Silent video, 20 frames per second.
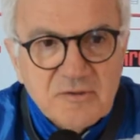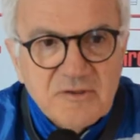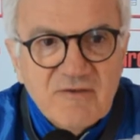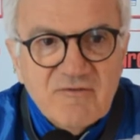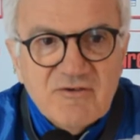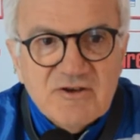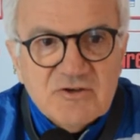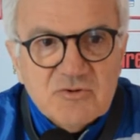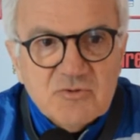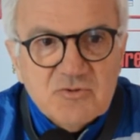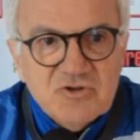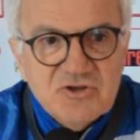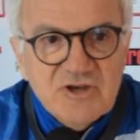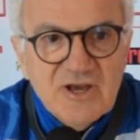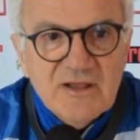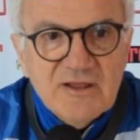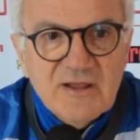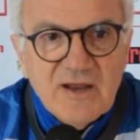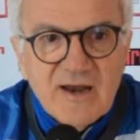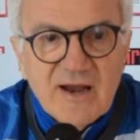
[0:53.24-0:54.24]
deve
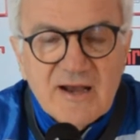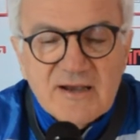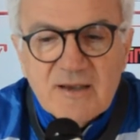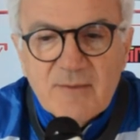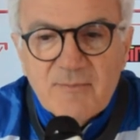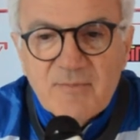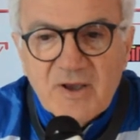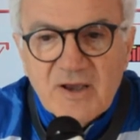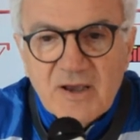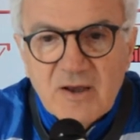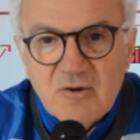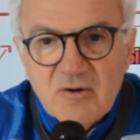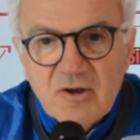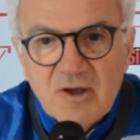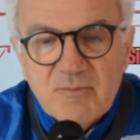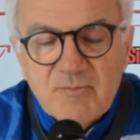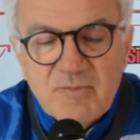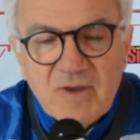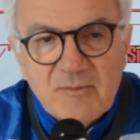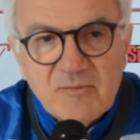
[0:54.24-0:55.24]
succedere anche perché noi
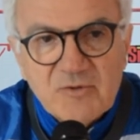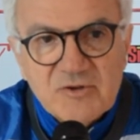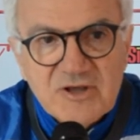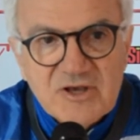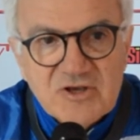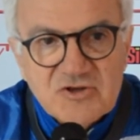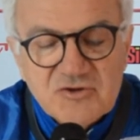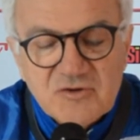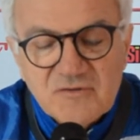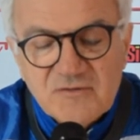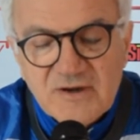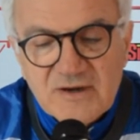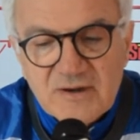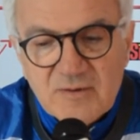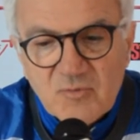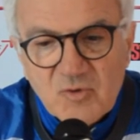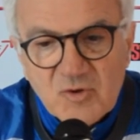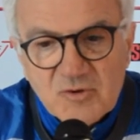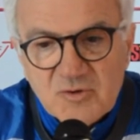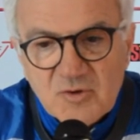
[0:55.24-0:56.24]
abbiamo dei giovani
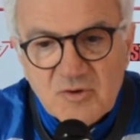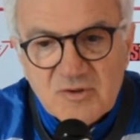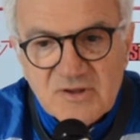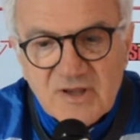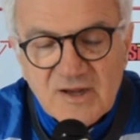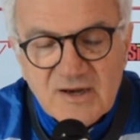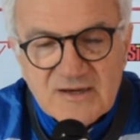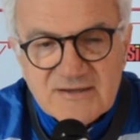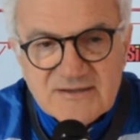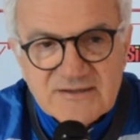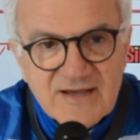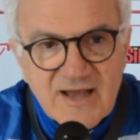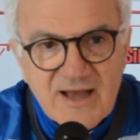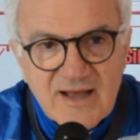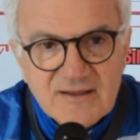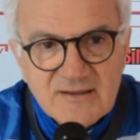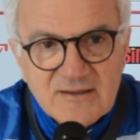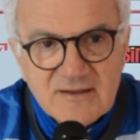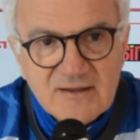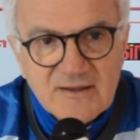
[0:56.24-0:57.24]
molto
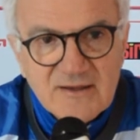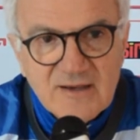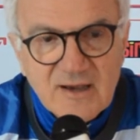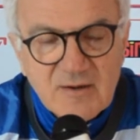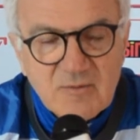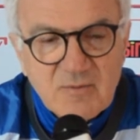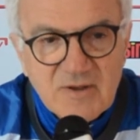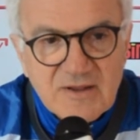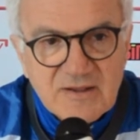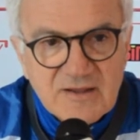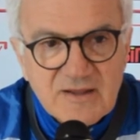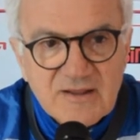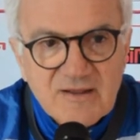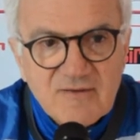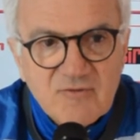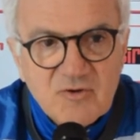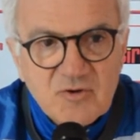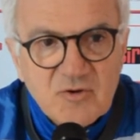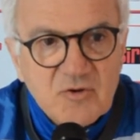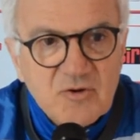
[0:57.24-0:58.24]
interessanti e quindi
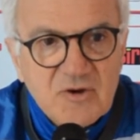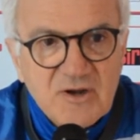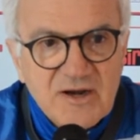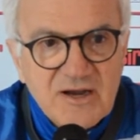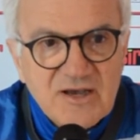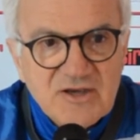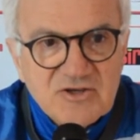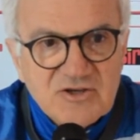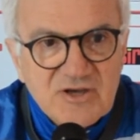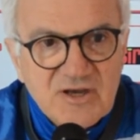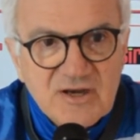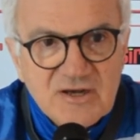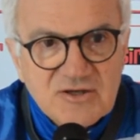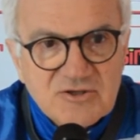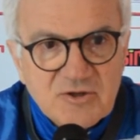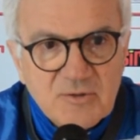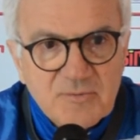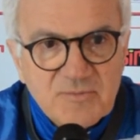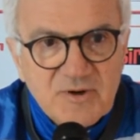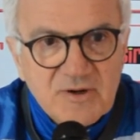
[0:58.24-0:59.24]
devono crescere
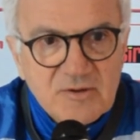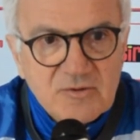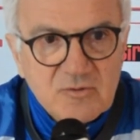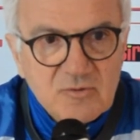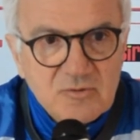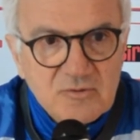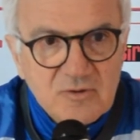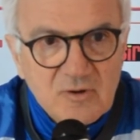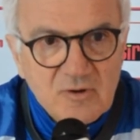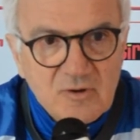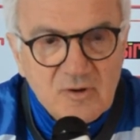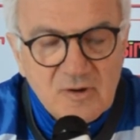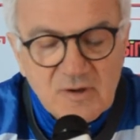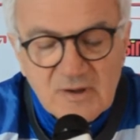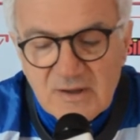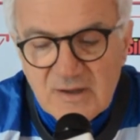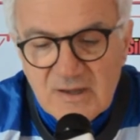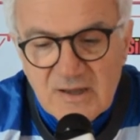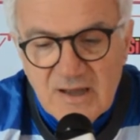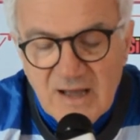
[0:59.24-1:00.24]
soprattutto
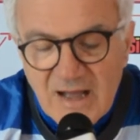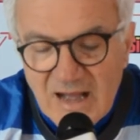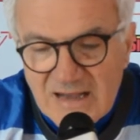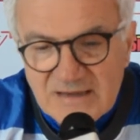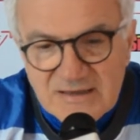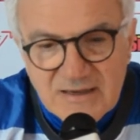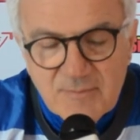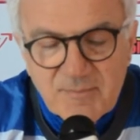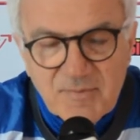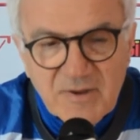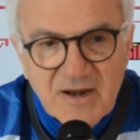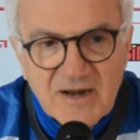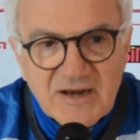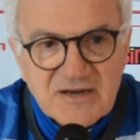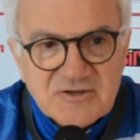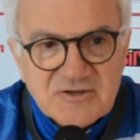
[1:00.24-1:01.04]
anche per la